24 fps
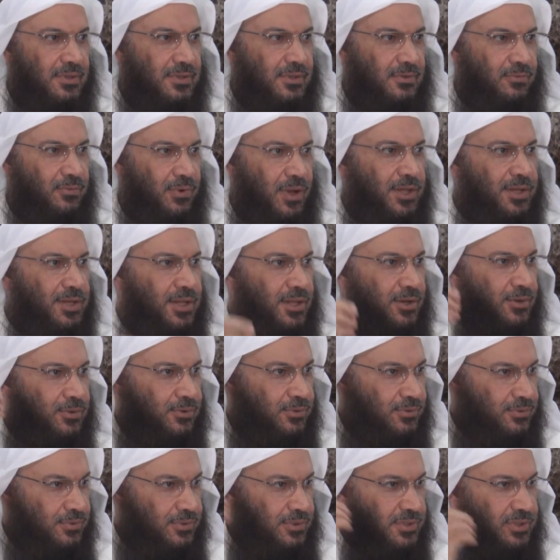
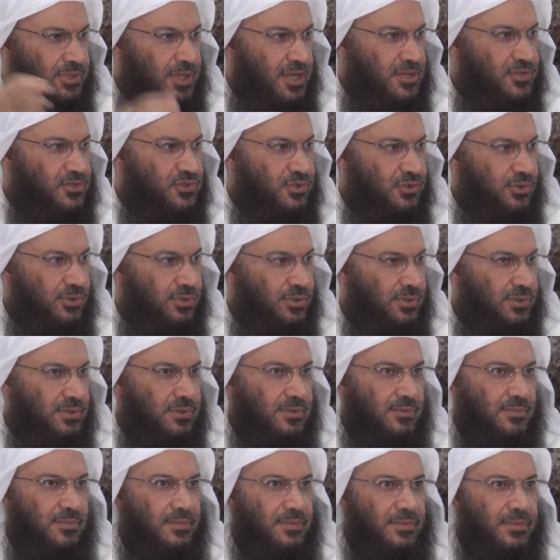وأنه يزجر
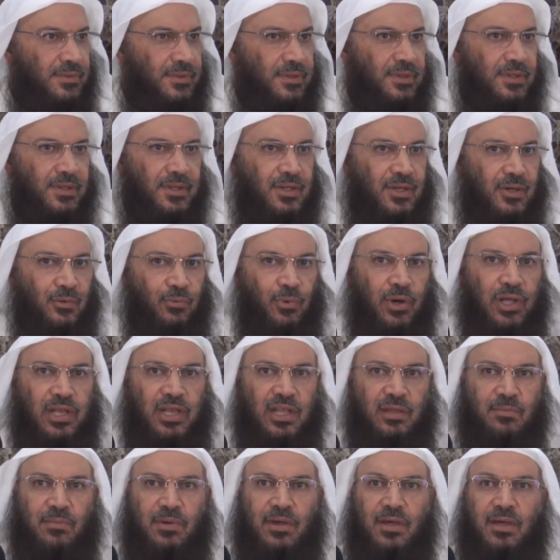
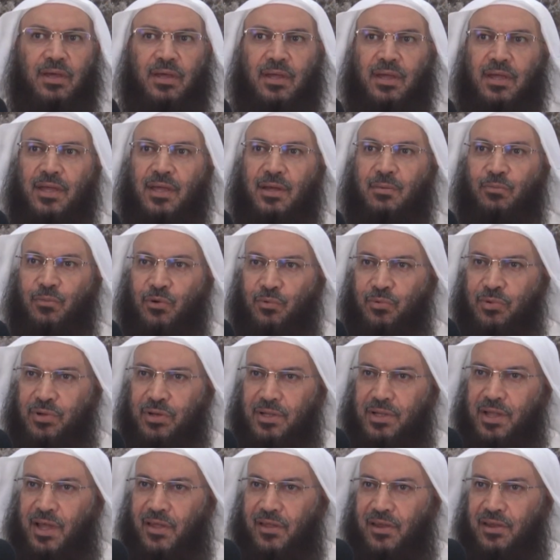وإنما
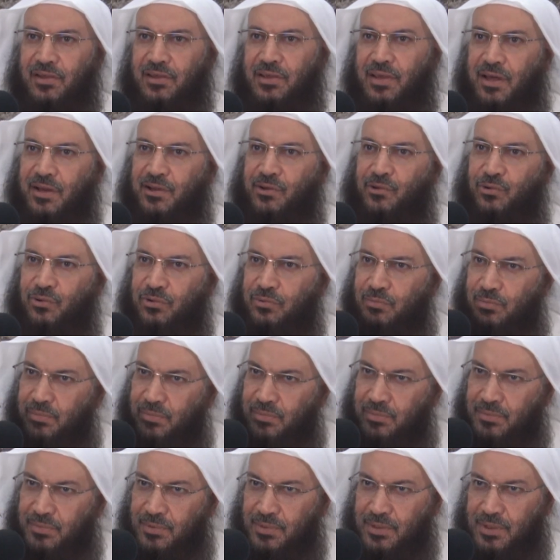ممكن هذا الإنكار يكون
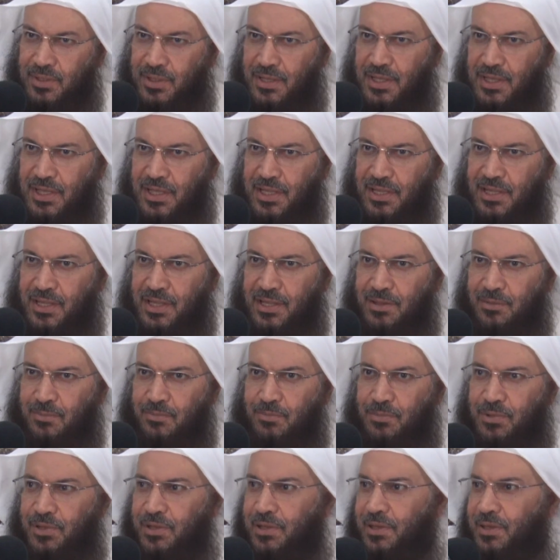
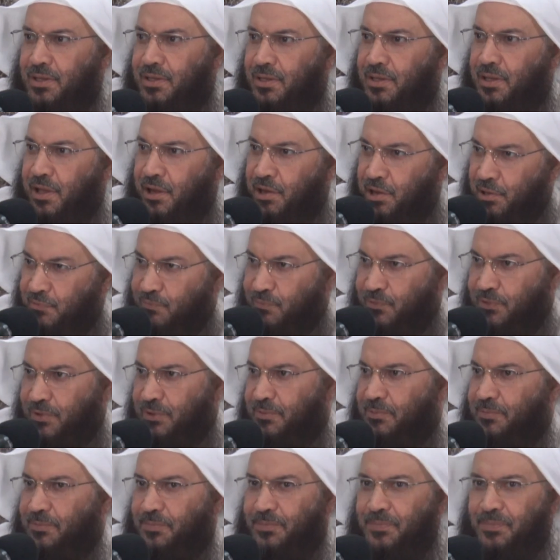بالرفق
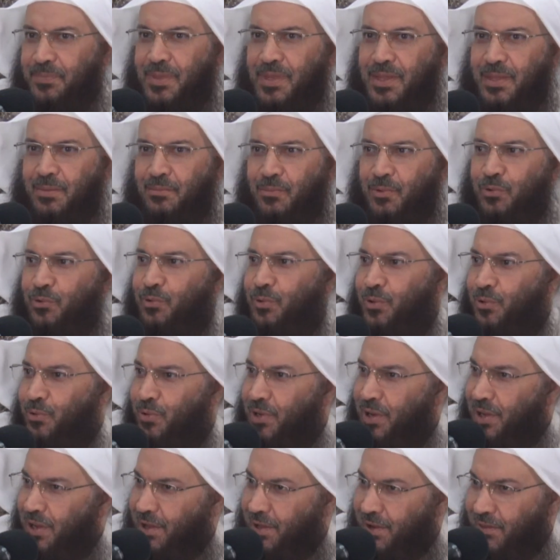ممكن يقول
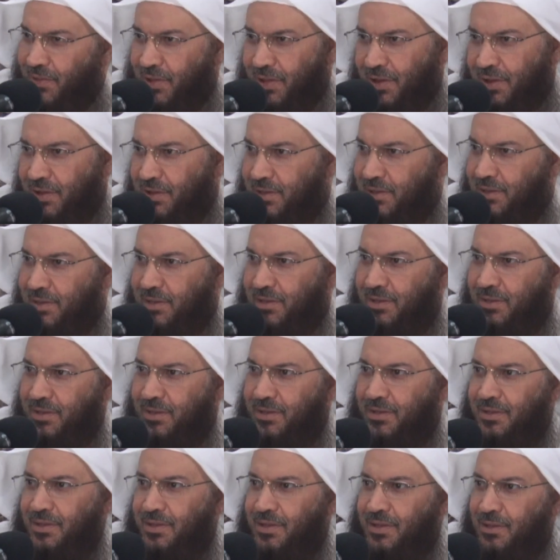الله يرضى عليك
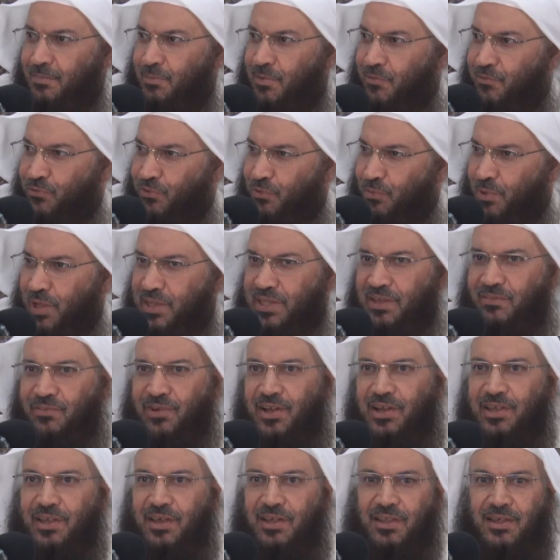المفروض ما تفعل
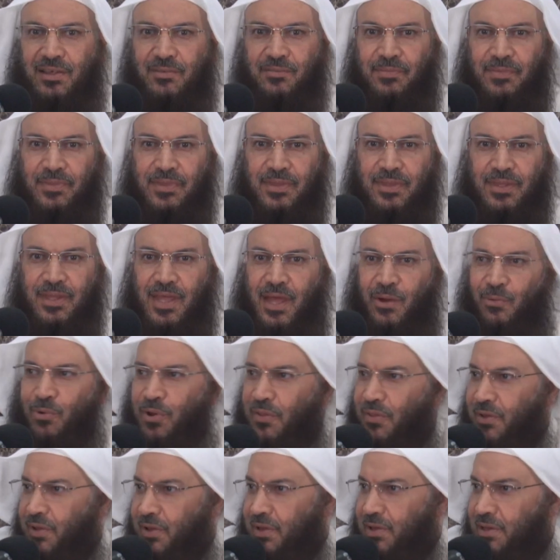كذا أو
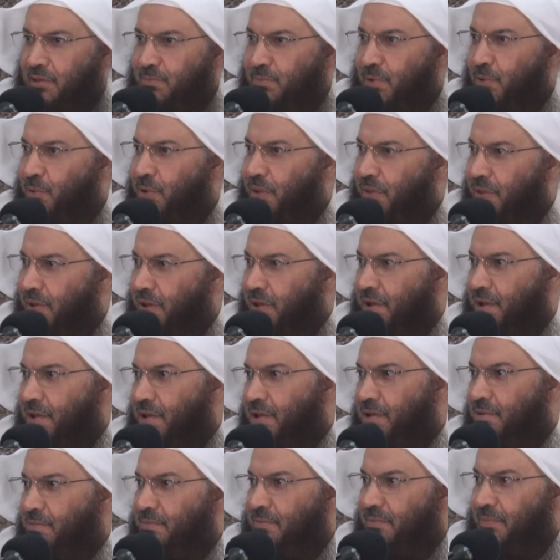هذا عيب أو هذا
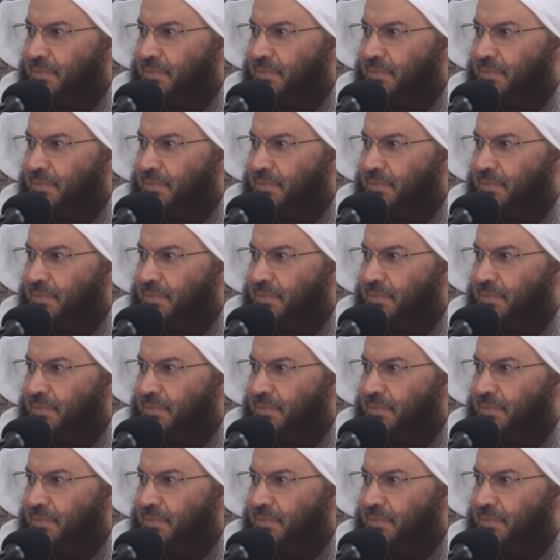حرام